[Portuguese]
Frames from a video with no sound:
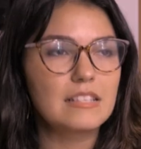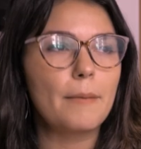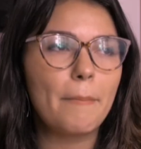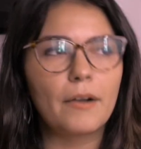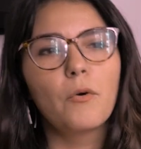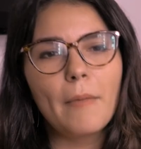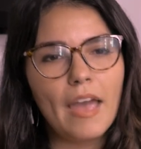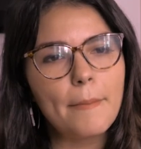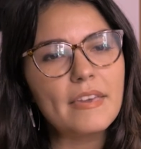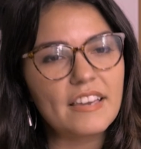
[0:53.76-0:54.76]
você pega um
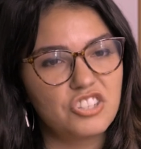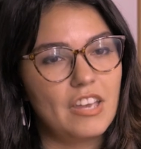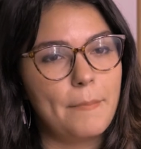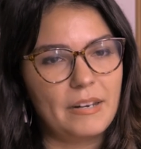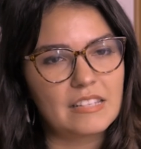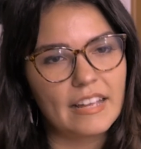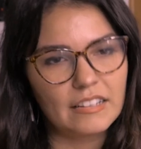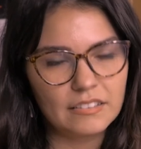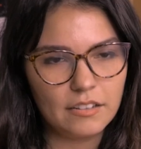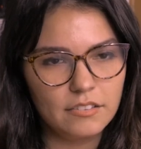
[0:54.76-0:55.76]
meme que te
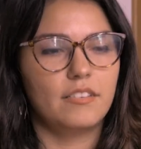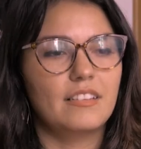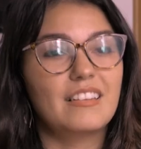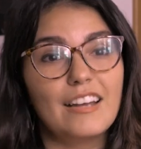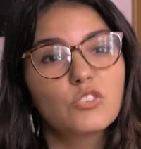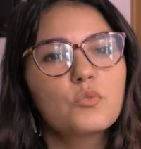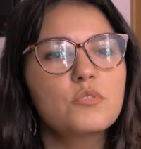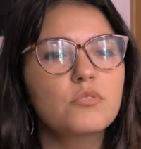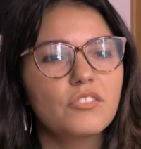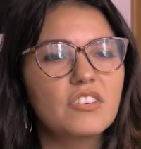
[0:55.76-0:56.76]
representa, que traduz
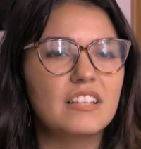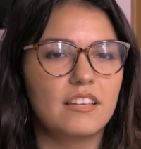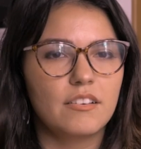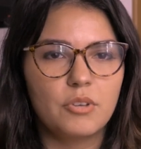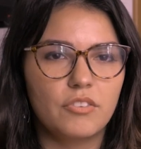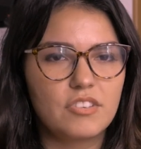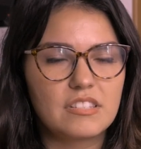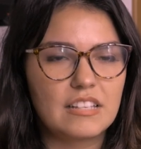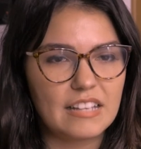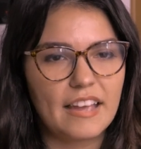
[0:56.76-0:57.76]
o que você, o que
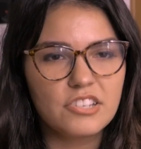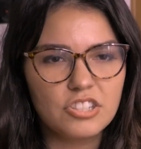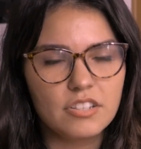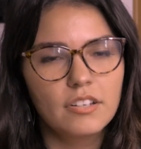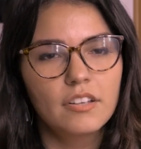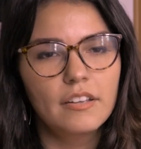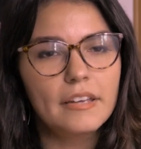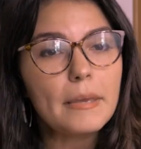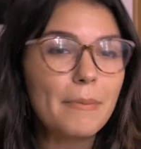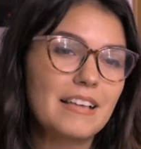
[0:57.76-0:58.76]
você sente,
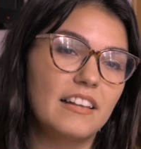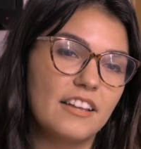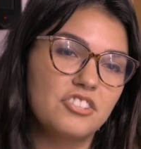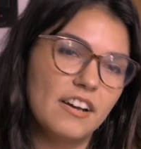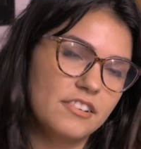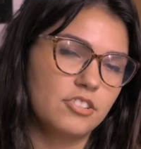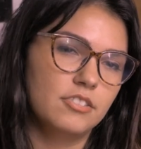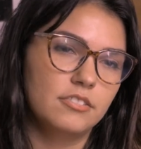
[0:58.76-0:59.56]
e passa ele adiante.